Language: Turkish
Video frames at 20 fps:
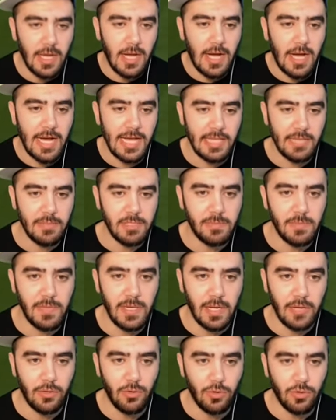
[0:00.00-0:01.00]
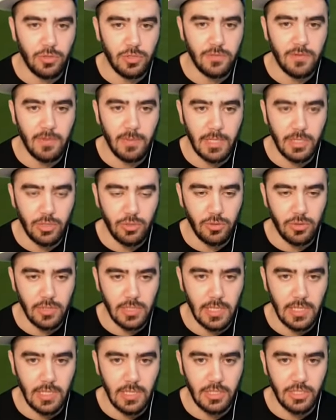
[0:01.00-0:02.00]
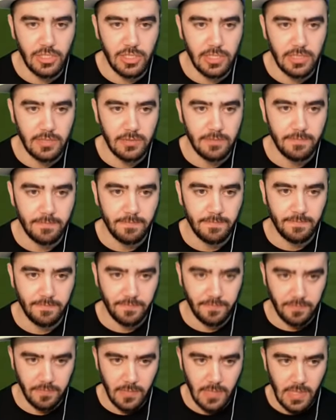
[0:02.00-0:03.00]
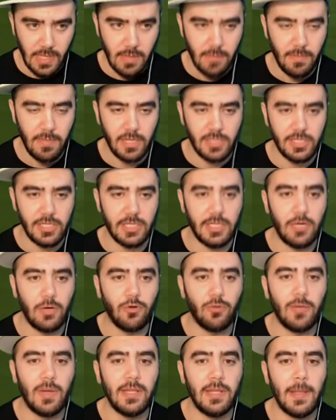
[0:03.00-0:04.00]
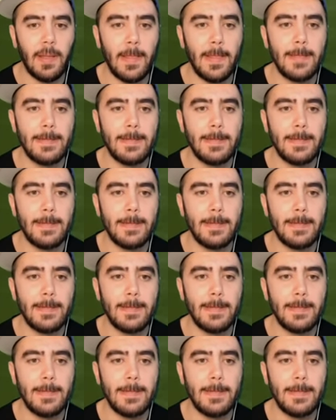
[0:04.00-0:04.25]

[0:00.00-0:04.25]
Haydi bismillah diyoruz ve başlıyoruz arkadaşlar. Başlat yavrum hadi.